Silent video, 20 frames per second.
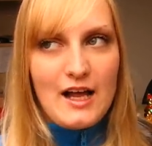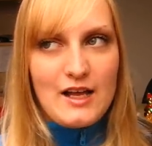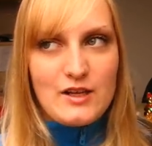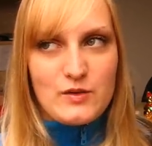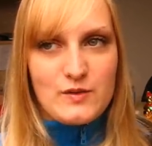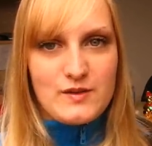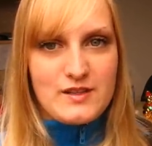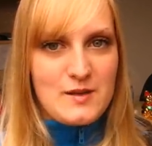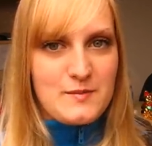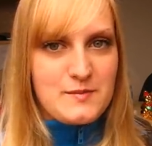
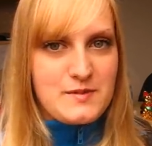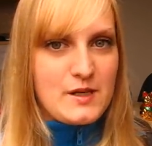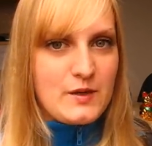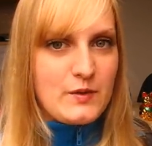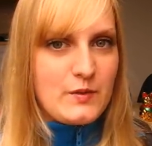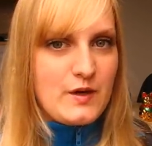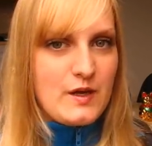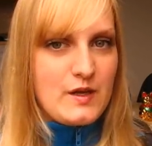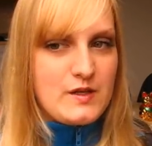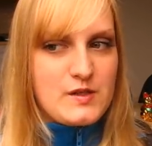also Samstag
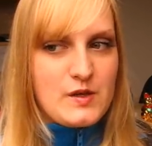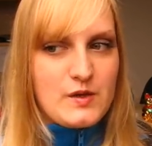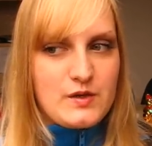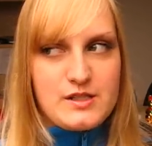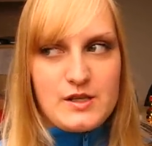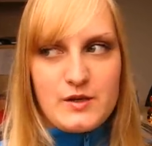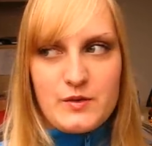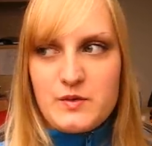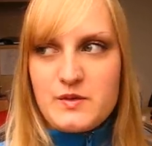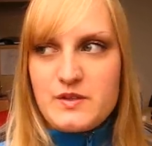oder
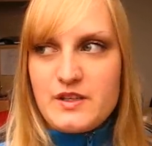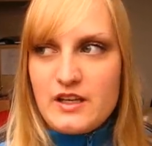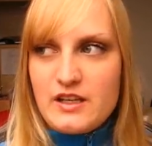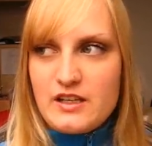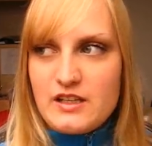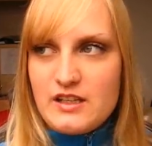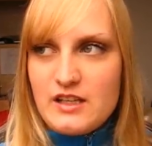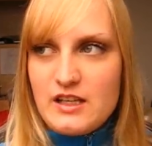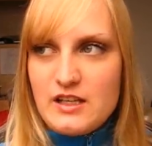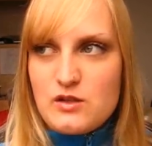Sonntag und
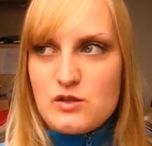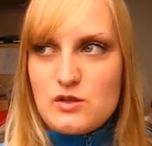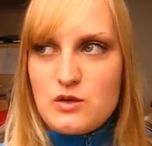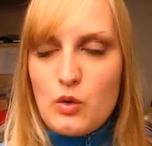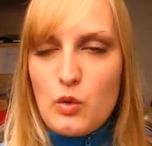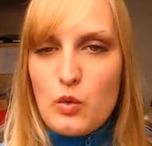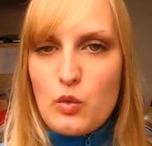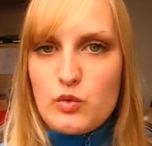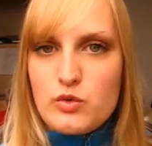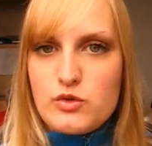dann geht's
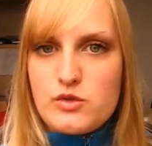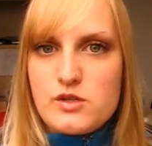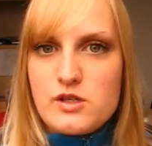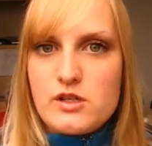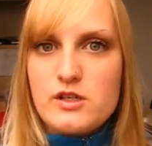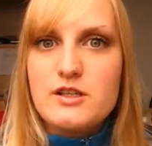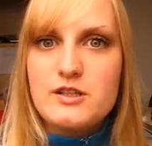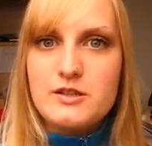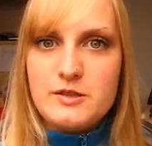los.